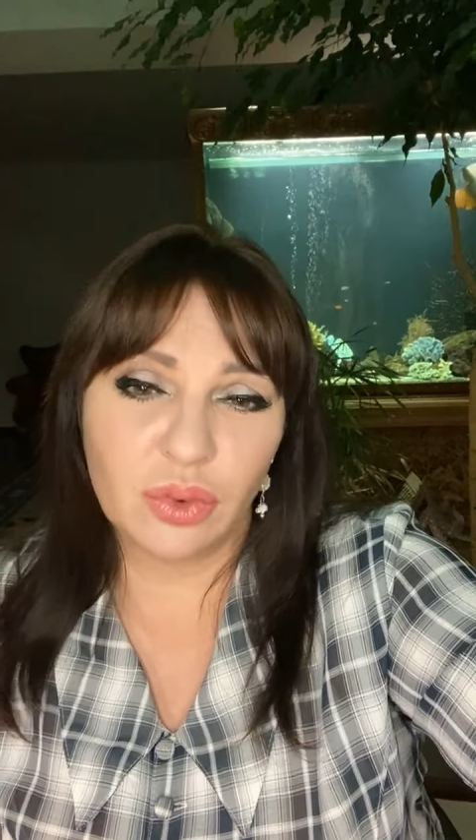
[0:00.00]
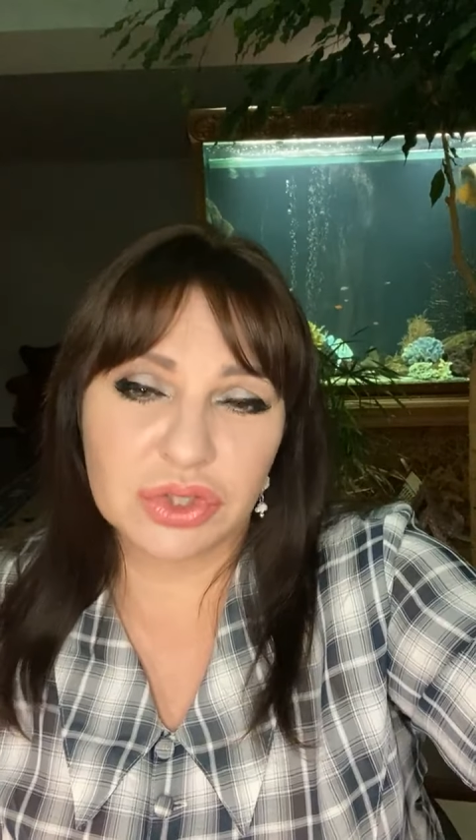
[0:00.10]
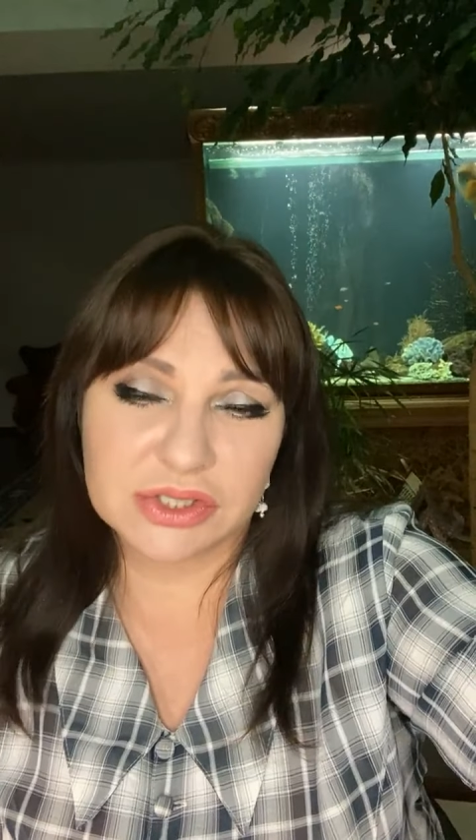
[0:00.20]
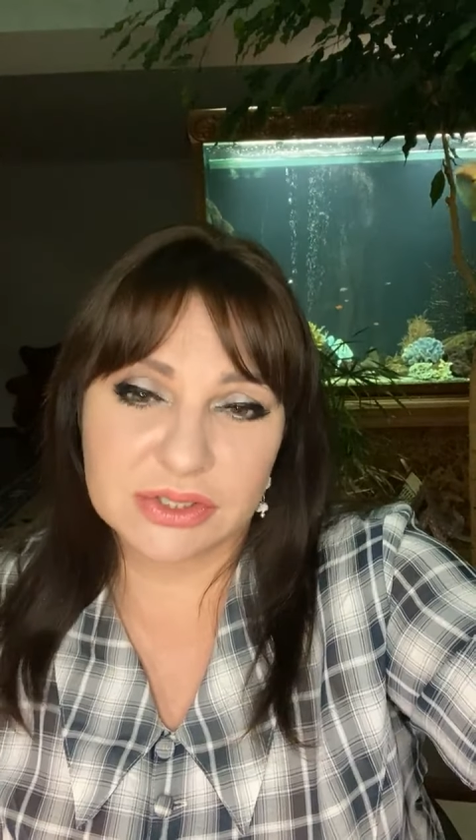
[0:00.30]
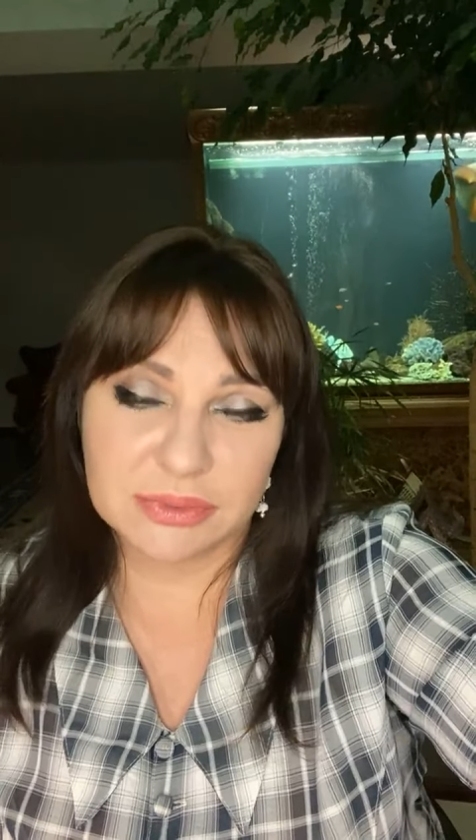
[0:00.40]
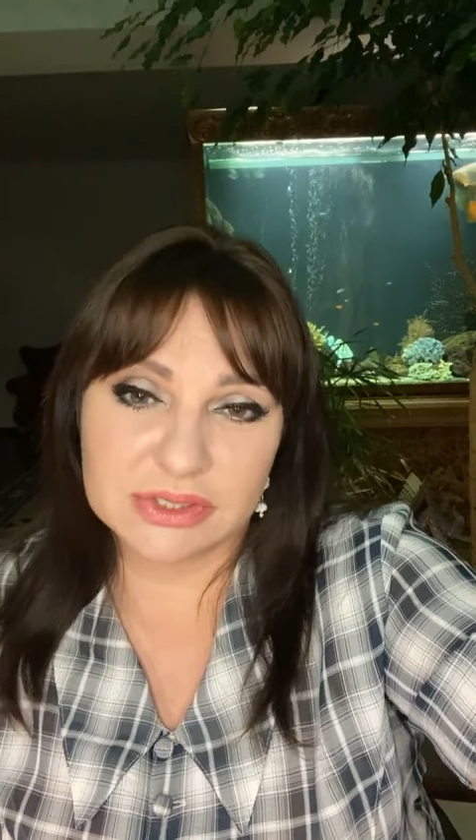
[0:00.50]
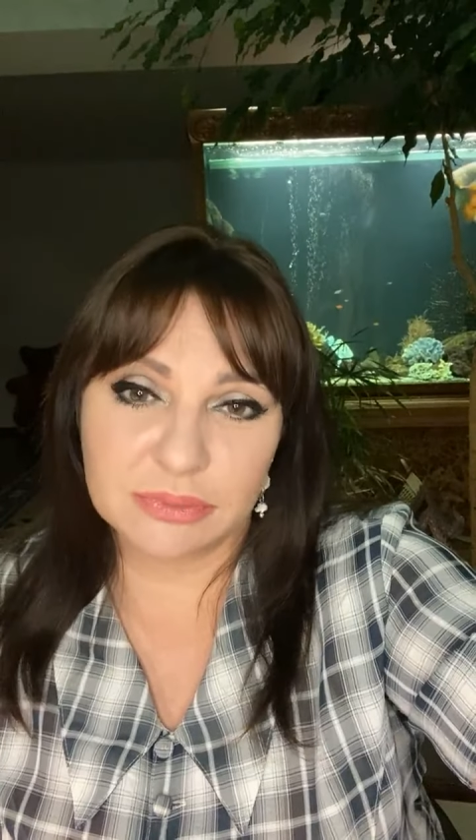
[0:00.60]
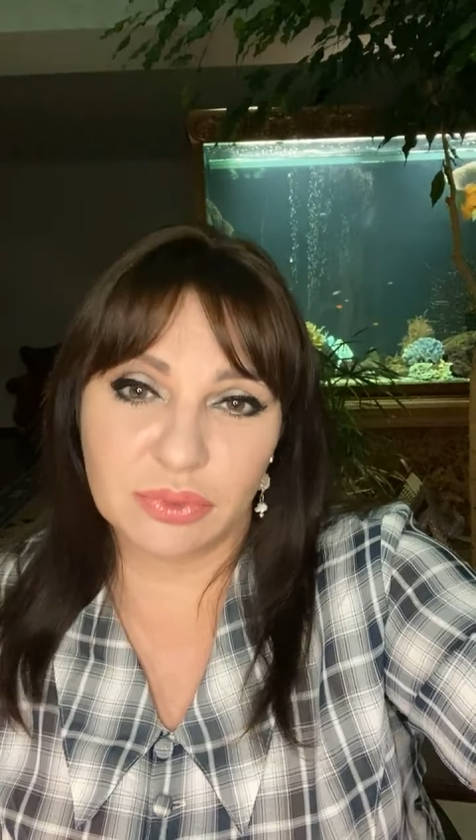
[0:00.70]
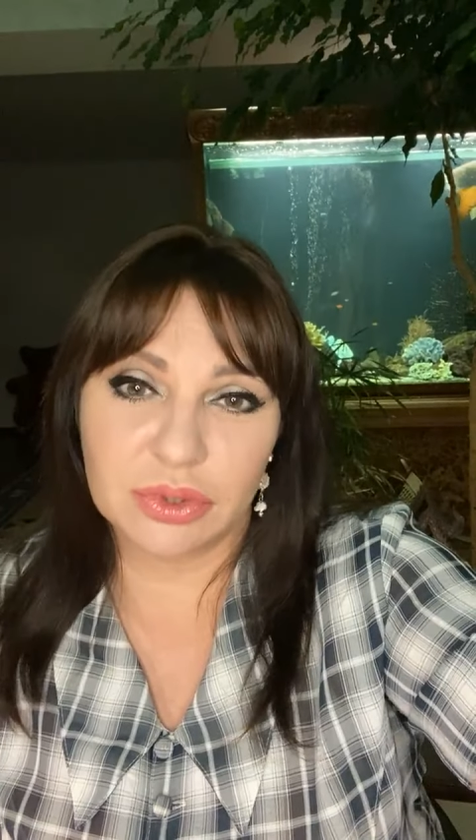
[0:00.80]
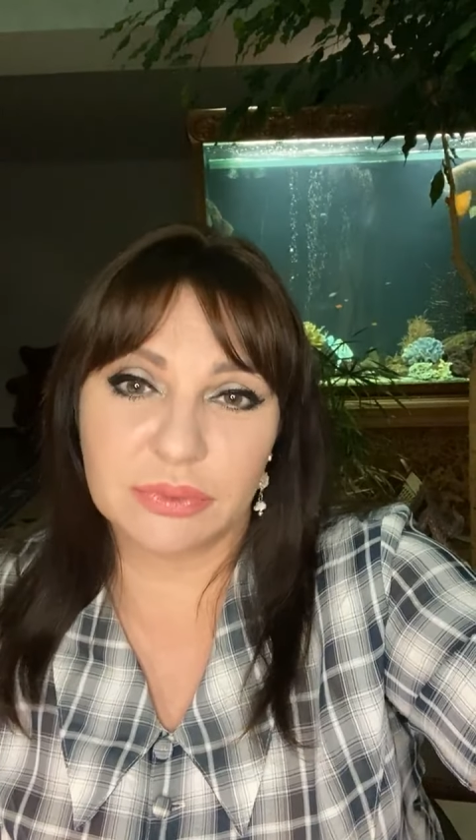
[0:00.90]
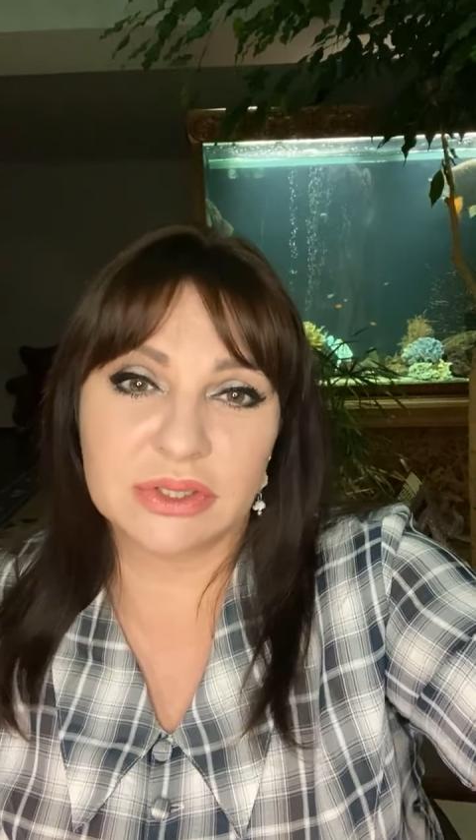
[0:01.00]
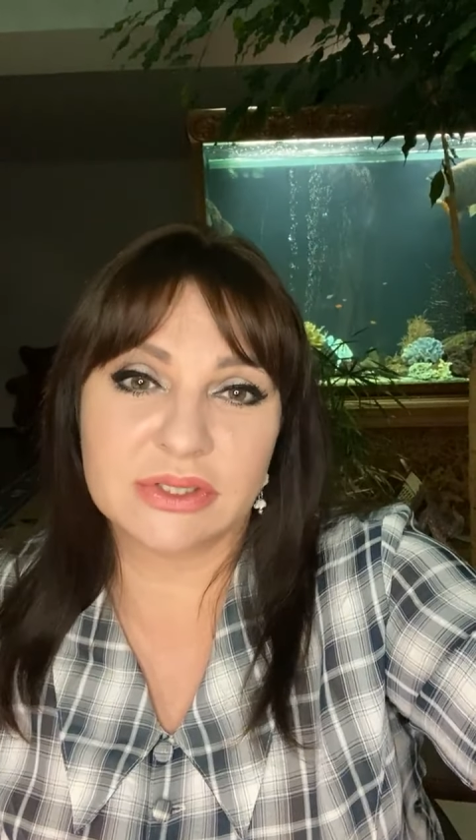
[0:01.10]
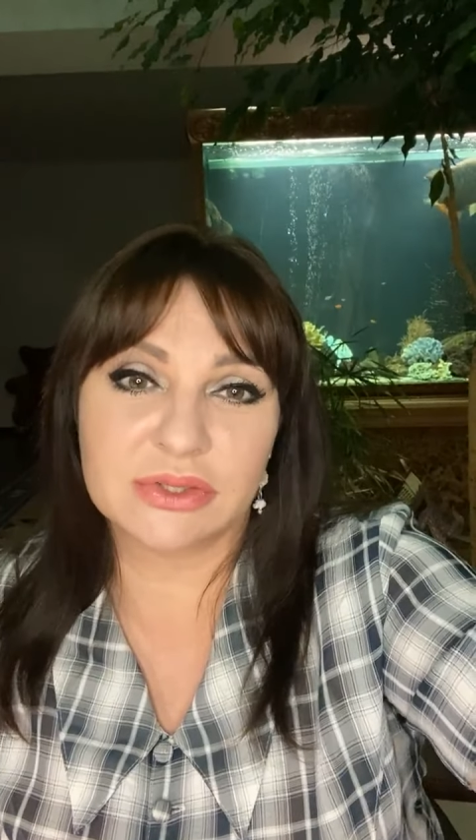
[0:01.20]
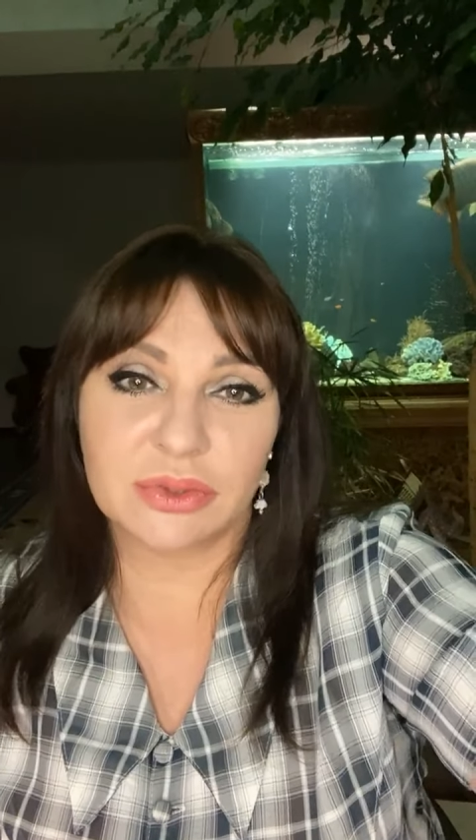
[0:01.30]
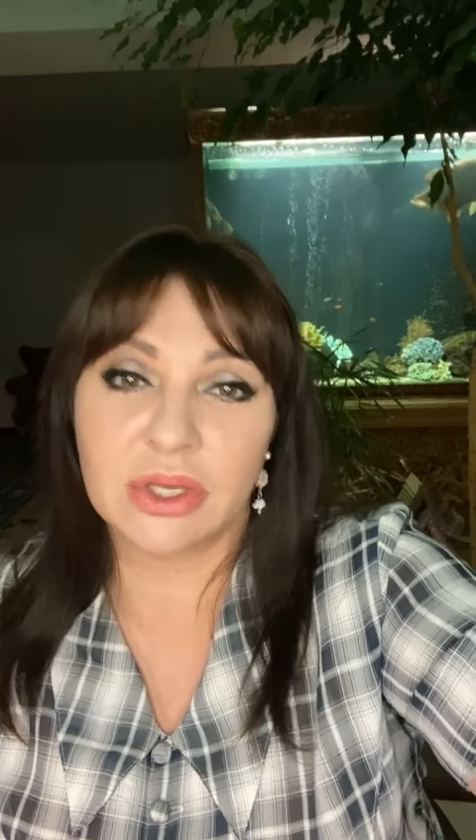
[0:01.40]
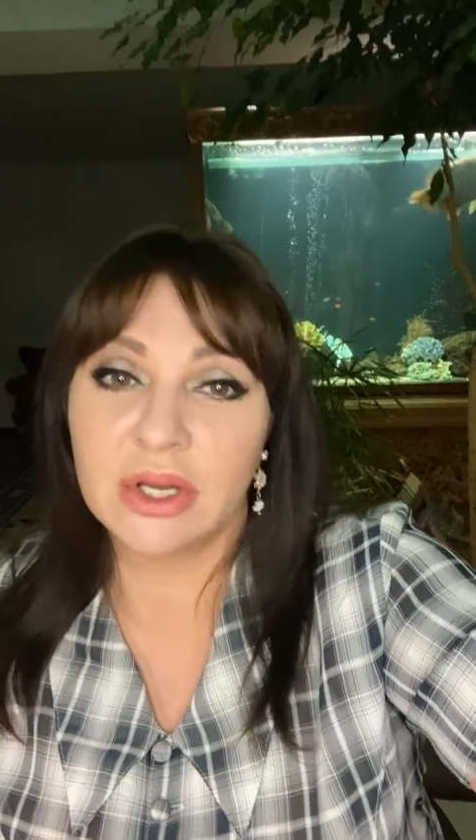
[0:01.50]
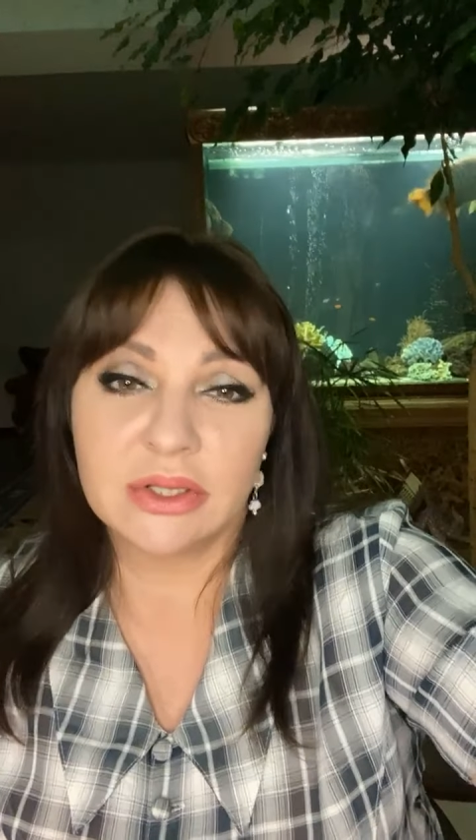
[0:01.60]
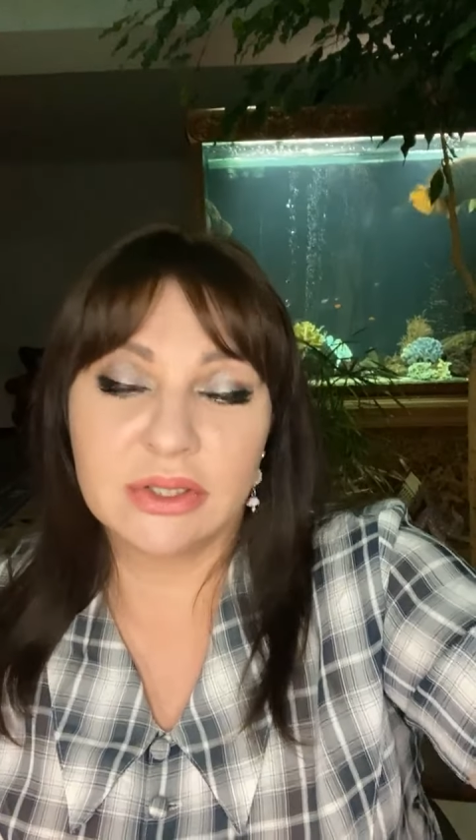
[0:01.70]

ужасом и забудем этот сон.